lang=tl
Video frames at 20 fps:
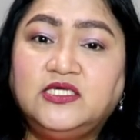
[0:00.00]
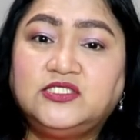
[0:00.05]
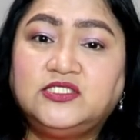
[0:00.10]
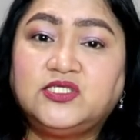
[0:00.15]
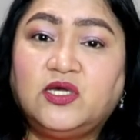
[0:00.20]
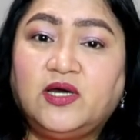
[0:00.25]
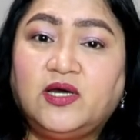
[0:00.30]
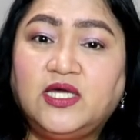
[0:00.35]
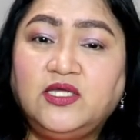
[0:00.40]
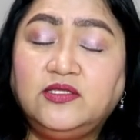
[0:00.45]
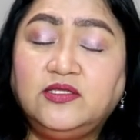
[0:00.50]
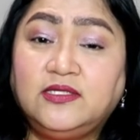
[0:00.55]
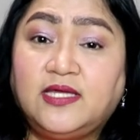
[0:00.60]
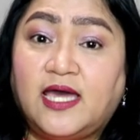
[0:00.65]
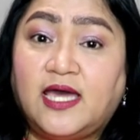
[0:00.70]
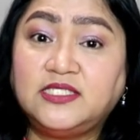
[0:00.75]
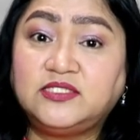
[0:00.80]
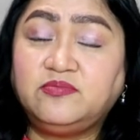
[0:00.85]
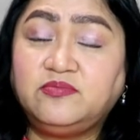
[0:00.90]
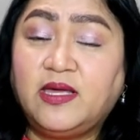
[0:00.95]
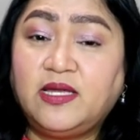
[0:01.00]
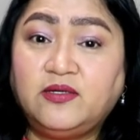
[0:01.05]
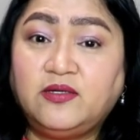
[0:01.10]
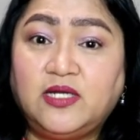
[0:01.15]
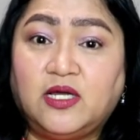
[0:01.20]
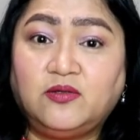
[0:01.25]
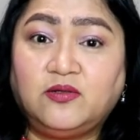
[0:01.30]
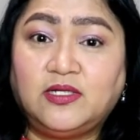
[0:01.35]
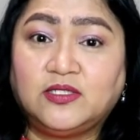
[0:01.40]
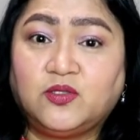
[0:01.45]
So ngayon guys, meron
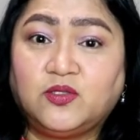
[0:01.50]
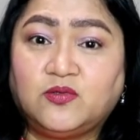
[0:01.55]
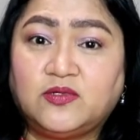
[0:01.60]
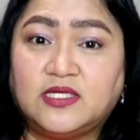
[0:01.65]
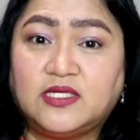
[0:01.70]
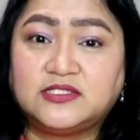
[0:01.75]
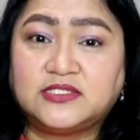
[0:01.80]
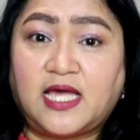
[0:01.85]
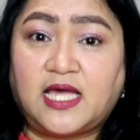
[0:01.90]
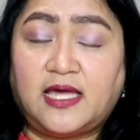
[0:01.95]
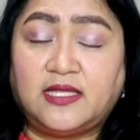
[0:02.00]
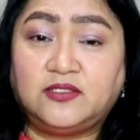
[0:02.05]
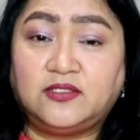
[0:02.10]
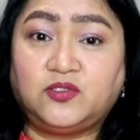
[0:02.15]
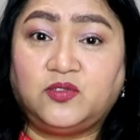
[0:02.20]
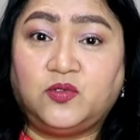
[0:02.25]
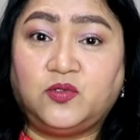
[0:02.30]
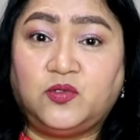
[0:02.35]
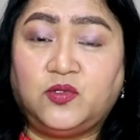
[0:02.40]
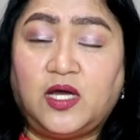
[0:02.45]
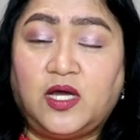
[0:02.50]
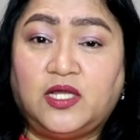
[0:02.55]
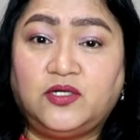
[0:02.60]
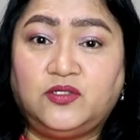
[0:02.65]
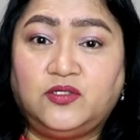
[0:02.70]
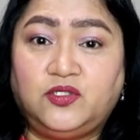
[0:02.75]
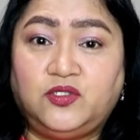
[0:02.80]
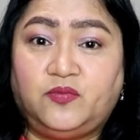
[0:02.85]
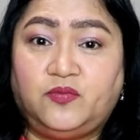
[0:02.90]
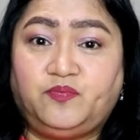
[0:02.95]
akong natuklasan kung
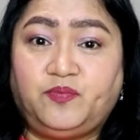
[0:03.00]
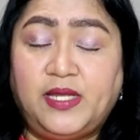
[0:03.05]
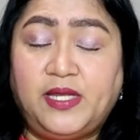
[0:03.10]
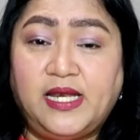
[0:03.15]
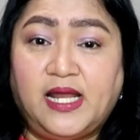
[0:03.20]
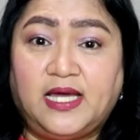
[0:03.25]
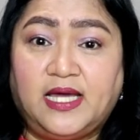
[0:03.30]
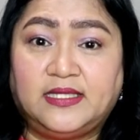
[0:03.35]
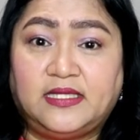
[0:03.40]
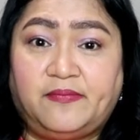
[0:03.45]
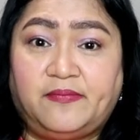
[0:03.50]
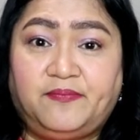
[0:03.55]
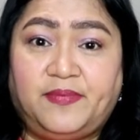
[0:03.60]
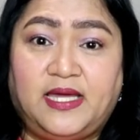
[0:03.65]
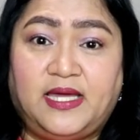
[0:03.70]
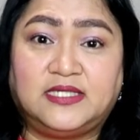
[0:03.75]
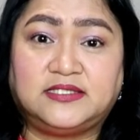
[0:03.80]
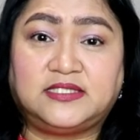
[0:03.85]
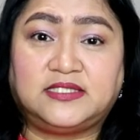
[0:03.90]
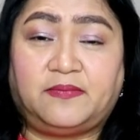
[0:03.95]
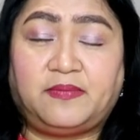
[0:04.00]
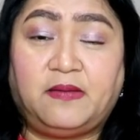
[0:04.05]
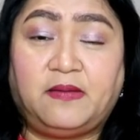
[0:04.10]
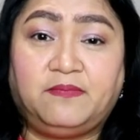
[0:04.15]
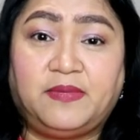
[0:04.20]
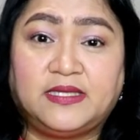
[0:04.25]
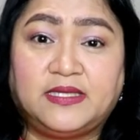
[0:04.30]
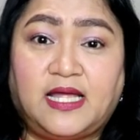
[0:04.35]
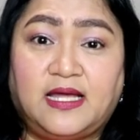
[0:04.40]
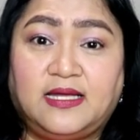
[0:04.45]
ano yung pinaka-the best na
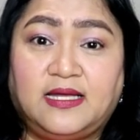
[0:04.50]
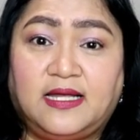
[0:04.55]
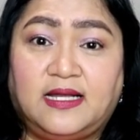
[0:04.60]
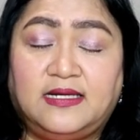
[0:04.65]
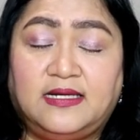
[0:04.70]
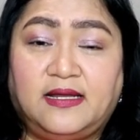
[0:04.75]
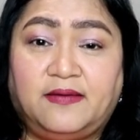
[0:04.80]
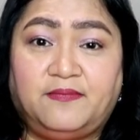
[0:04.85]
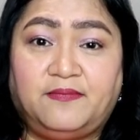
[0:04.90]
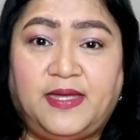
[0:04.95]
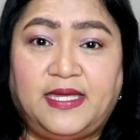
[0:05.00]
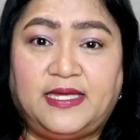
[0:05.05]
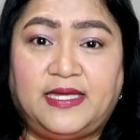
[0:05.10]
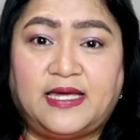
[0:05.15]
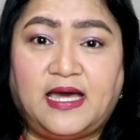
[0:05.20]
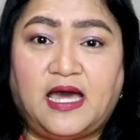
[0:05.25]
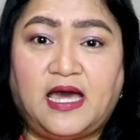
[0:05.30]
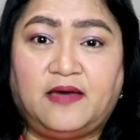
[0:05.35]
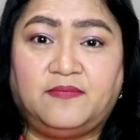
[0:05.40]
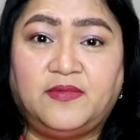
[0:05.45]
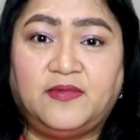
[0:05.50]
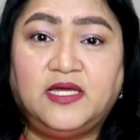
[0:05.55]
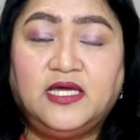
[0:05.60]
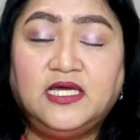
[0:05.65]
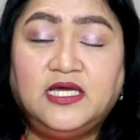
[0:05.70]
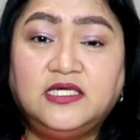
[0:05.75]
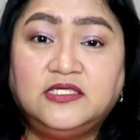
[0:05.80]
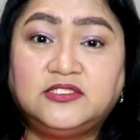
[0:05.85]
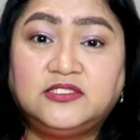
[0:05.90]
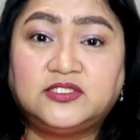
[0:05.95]
pampatanggal ng makeup.
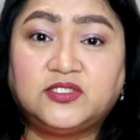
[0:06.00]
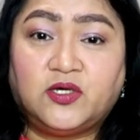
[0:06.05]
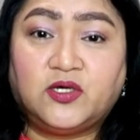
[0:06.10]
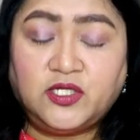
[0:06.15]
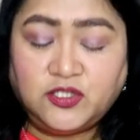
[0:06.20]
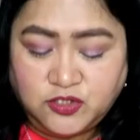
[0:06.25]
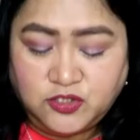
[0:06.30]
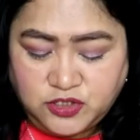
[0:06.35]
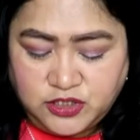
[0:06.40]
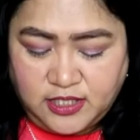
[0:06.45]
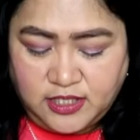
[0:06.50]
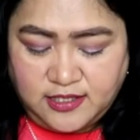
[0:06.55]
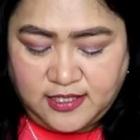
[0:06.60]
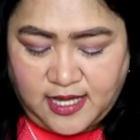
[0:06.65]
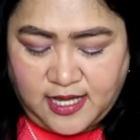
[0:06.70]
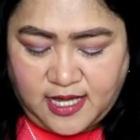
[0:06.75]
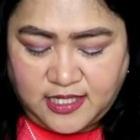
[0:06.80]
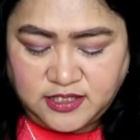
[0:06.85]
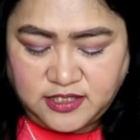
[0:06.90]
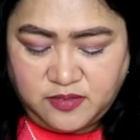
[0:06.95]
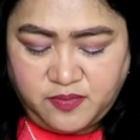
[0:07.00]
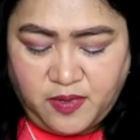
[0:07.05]
So ito siya guys,